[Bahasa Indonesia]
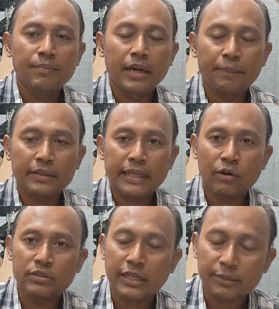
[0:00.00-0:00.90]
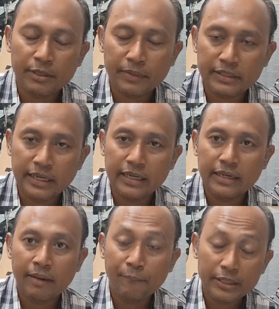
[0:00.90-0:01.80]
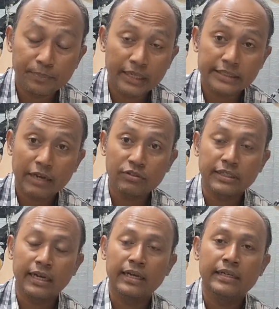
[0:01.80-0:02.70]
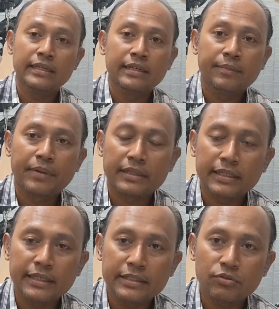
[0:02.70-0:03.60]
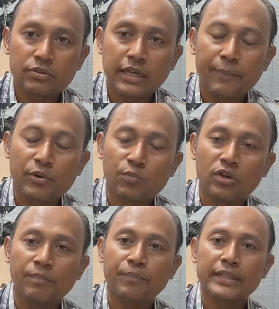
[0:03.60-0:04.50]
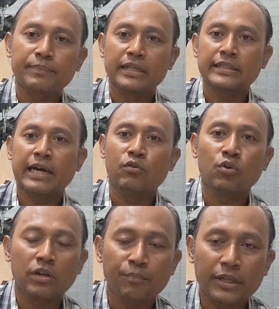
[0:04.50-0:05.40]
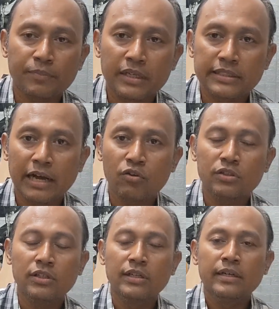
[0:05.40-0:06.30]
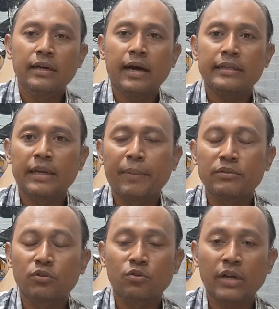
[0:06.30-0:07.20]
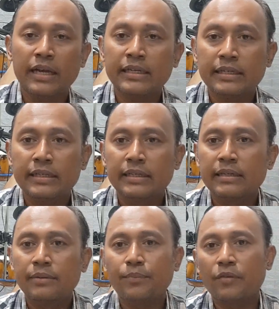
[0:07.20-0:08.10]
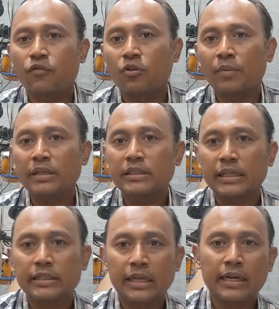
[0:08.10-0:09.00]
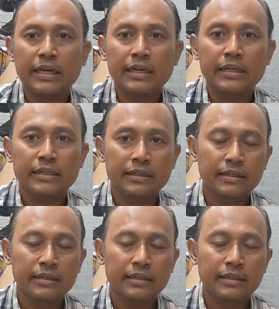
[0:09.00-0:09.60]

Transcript: berapa tahun ya teman-teman ya 14 tahun ya berarti sudah berumur 14 tahun 14 tahun ada penurunan performa sekitar